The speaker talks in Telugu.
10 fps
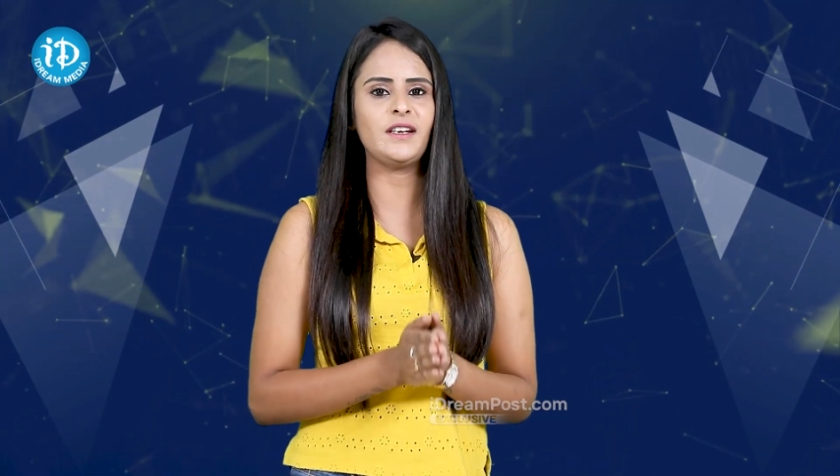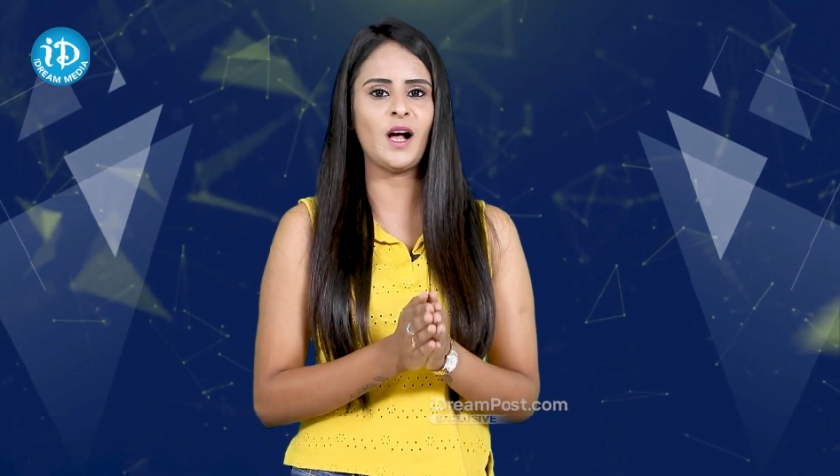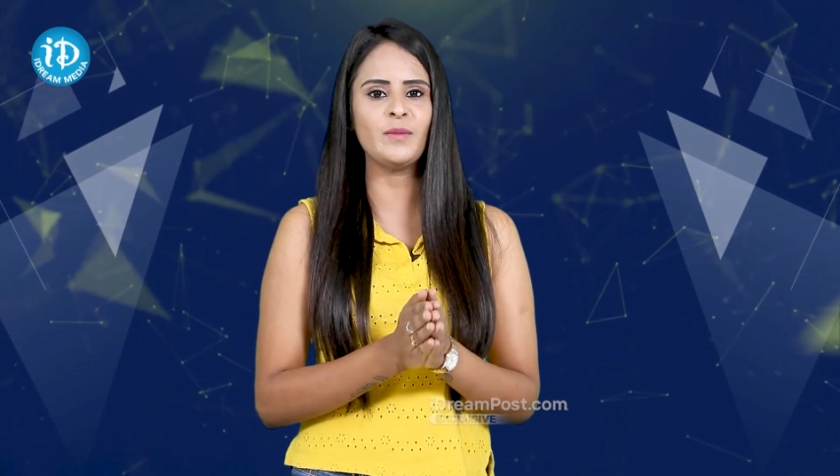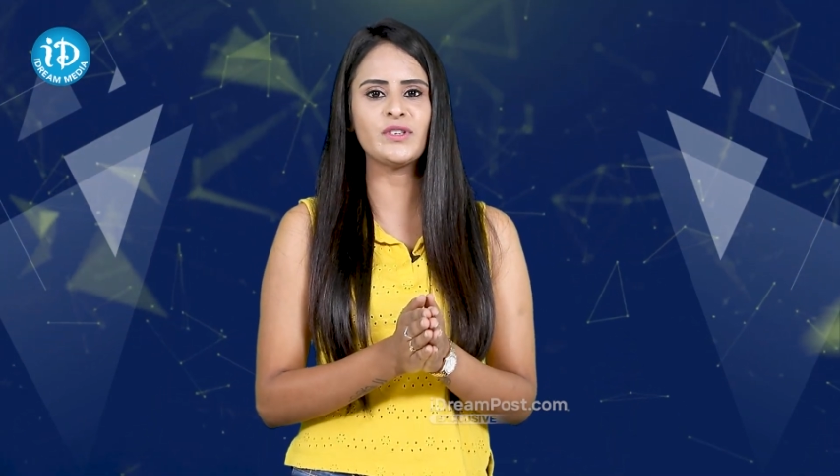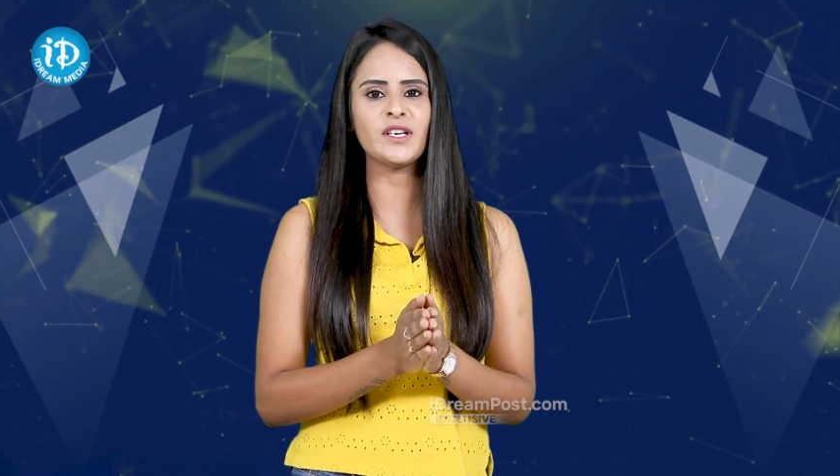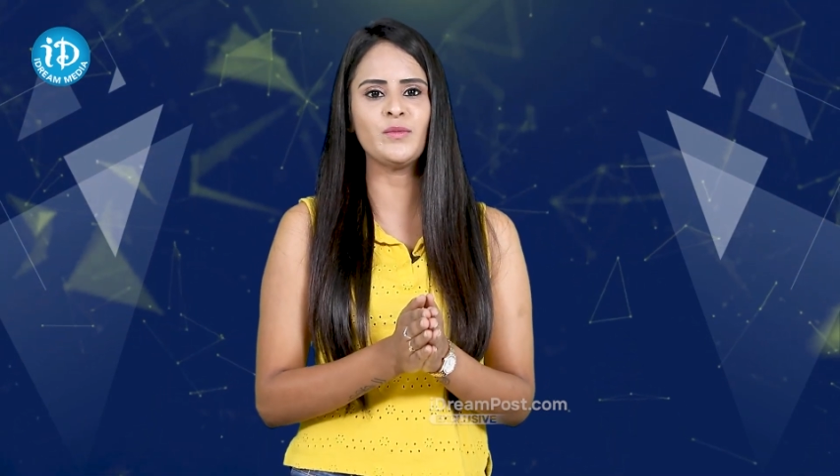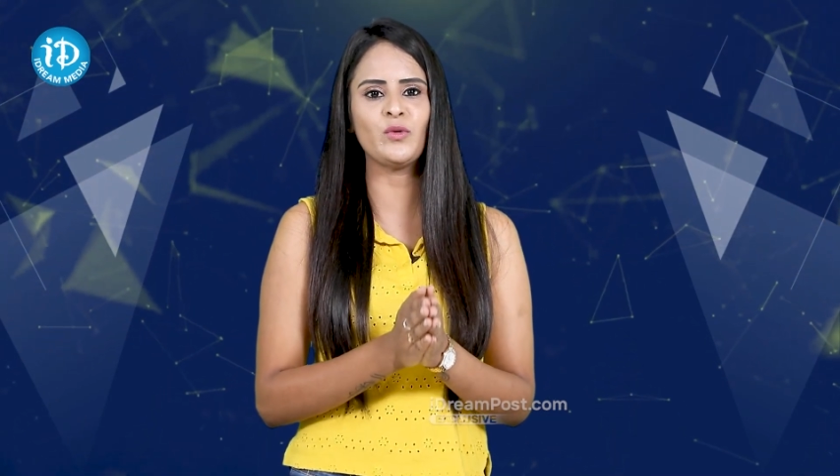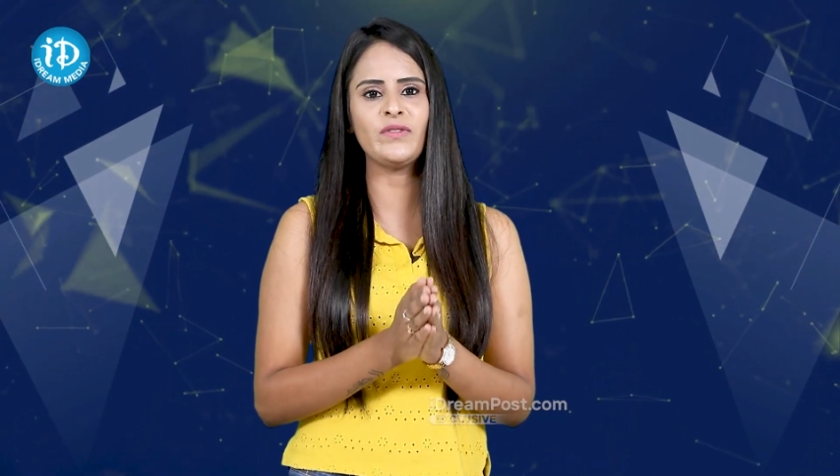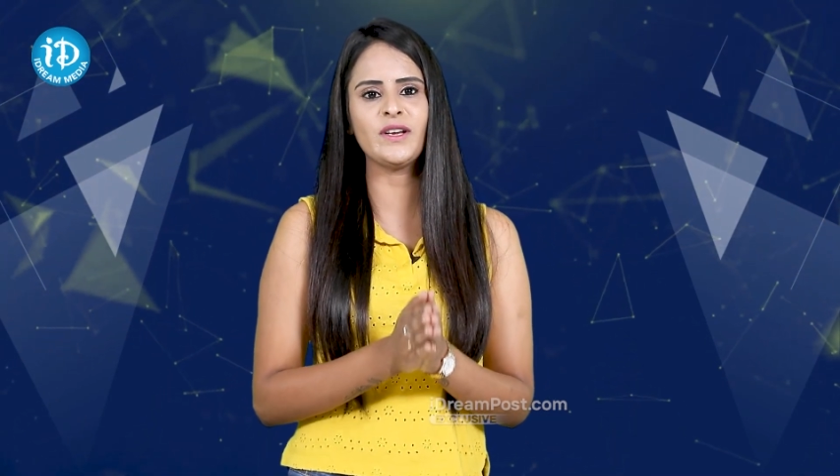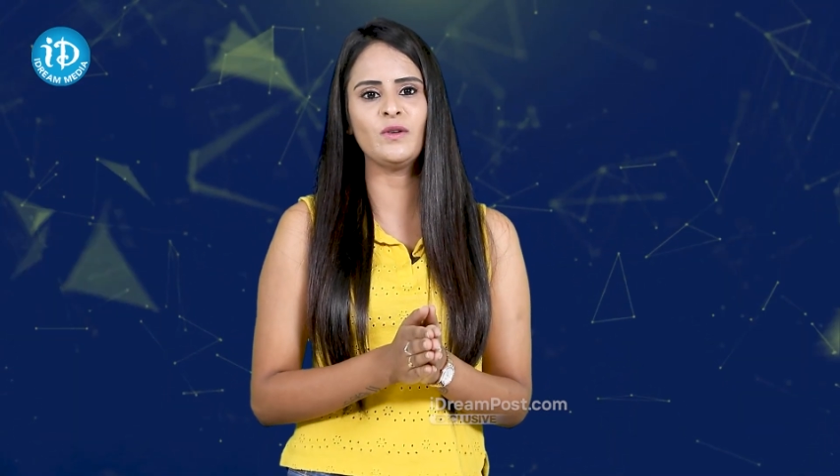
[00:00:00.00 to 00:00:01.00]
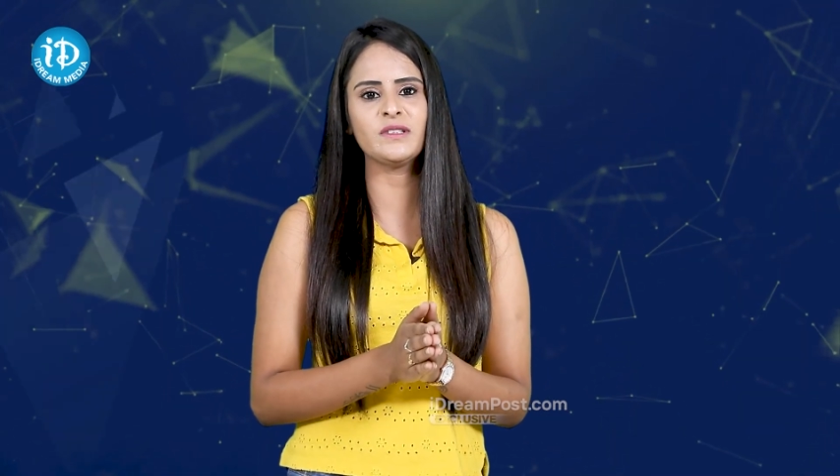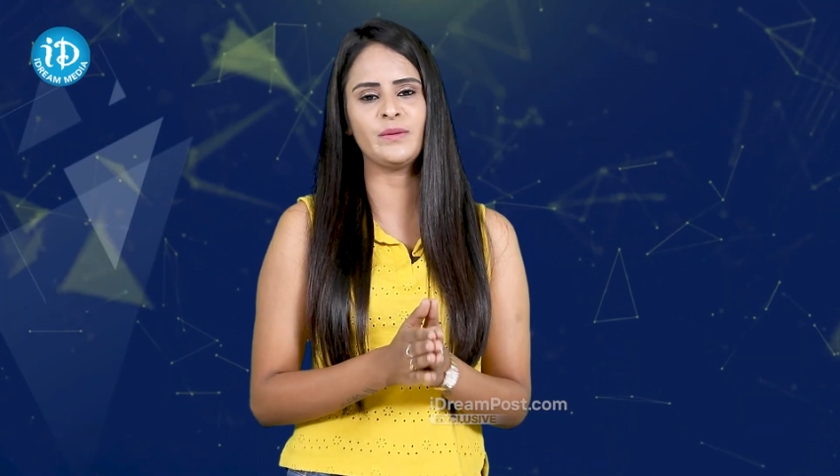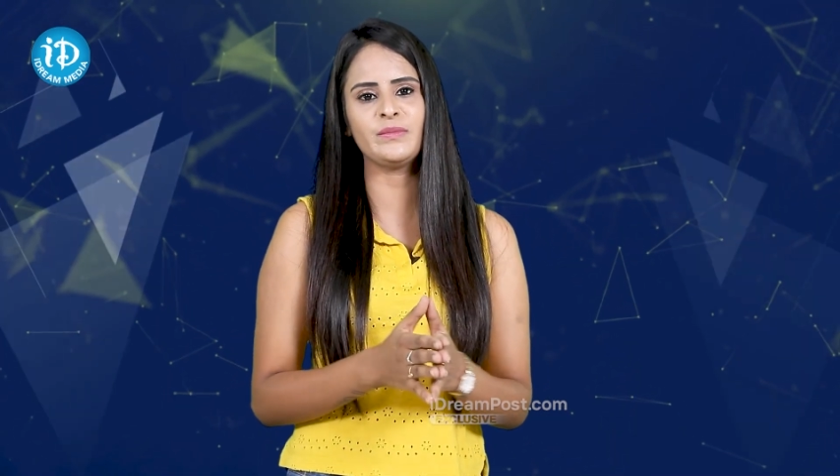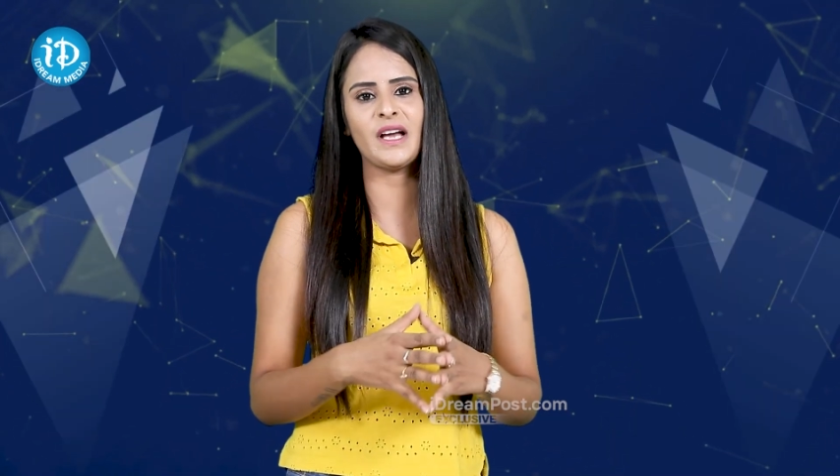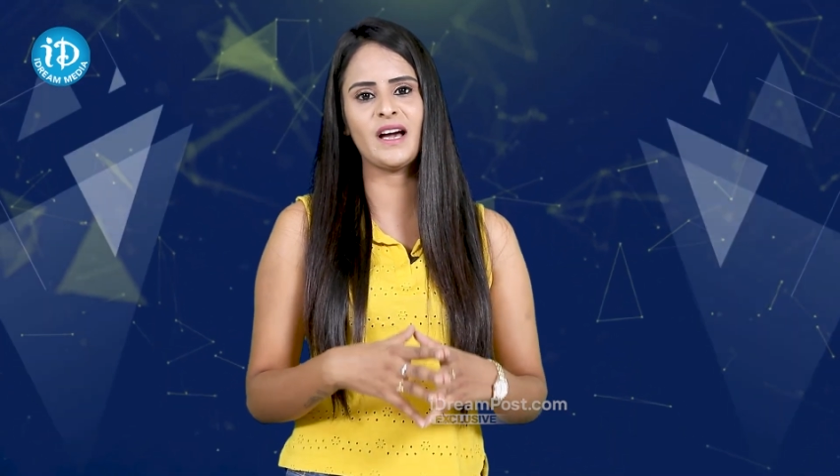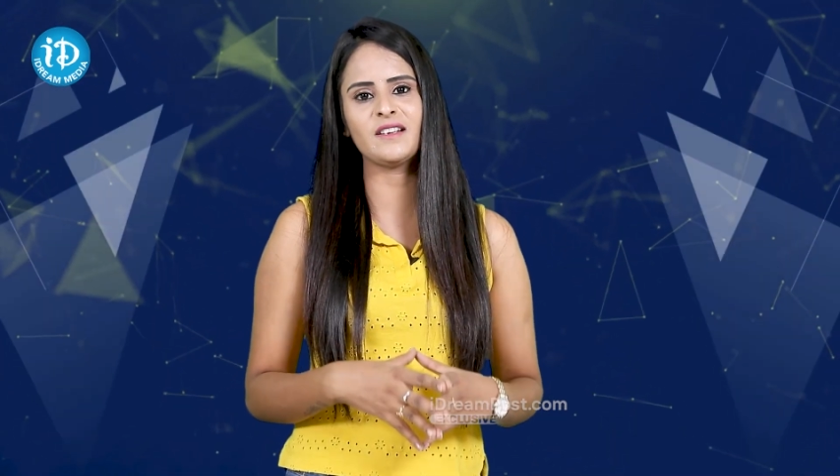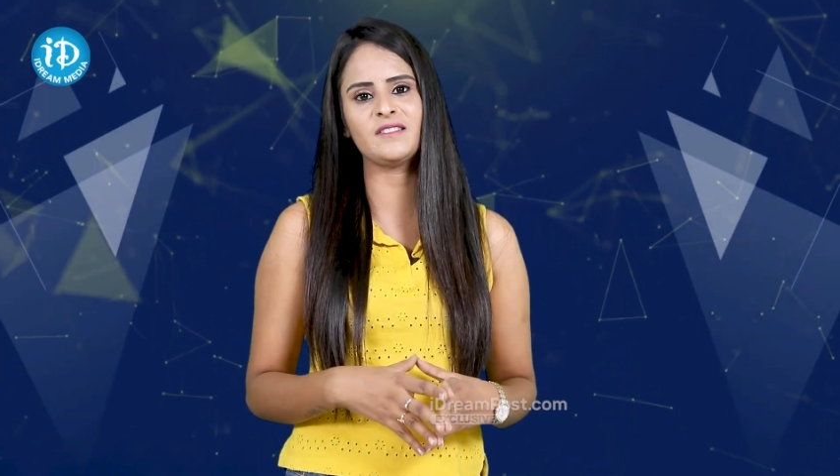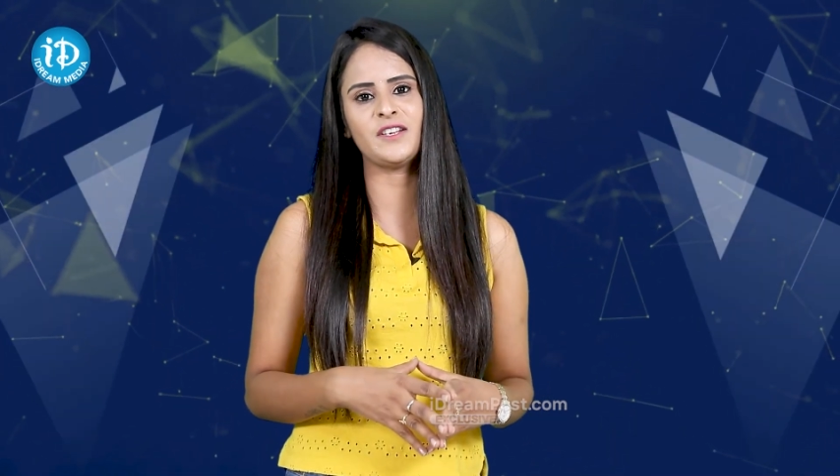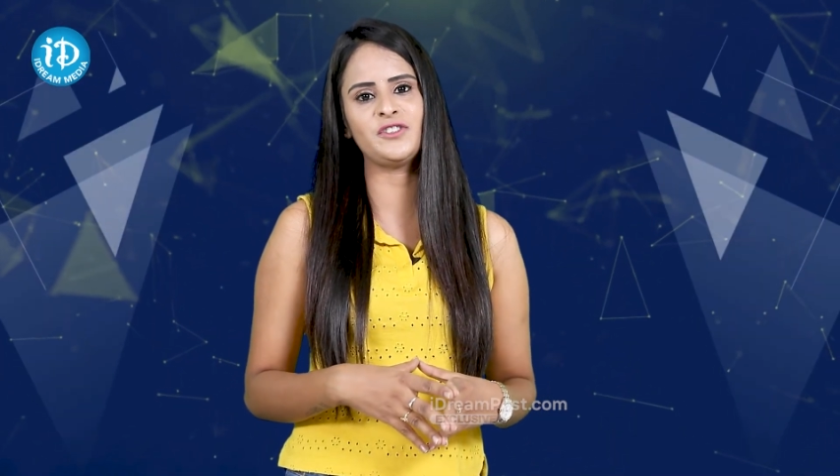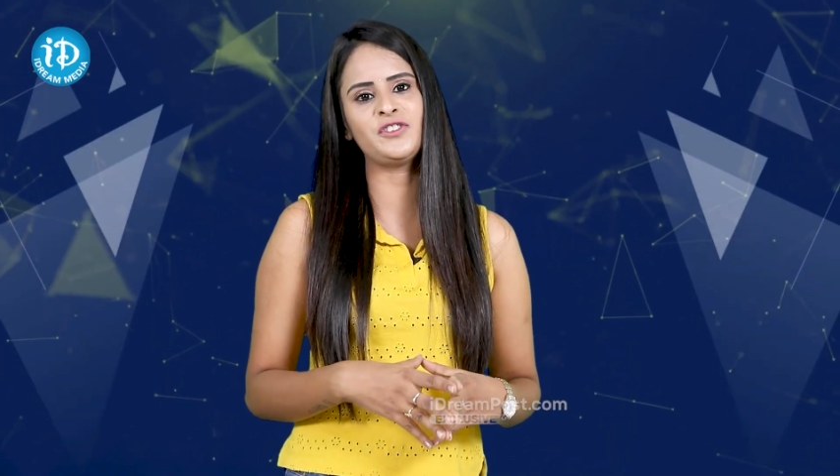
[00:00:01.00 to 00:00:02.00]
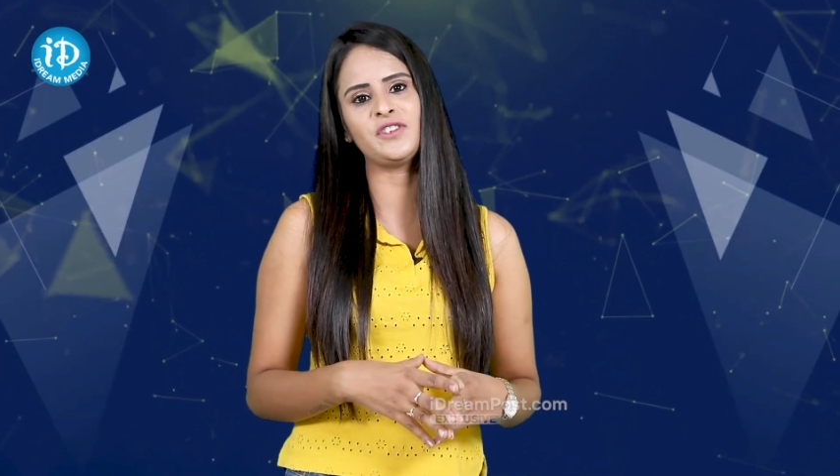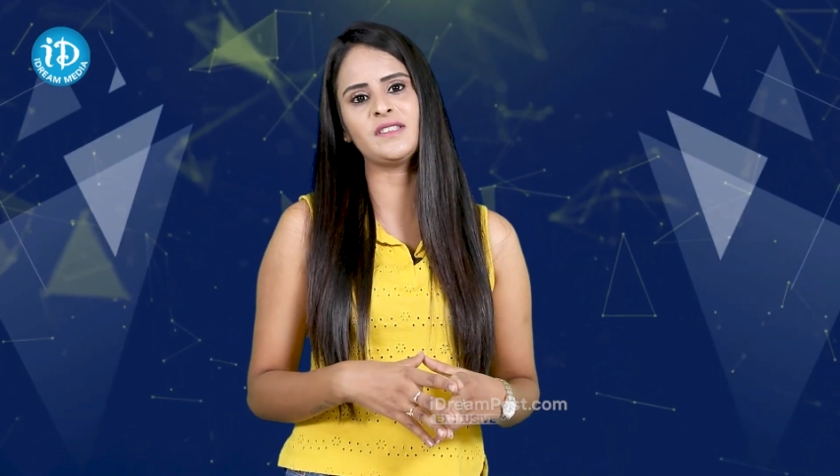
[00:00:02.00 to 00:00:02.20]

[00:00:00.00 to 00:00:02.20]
రామ్ చరణ్ మూవీ కోసం తారక్ సజెస్ట్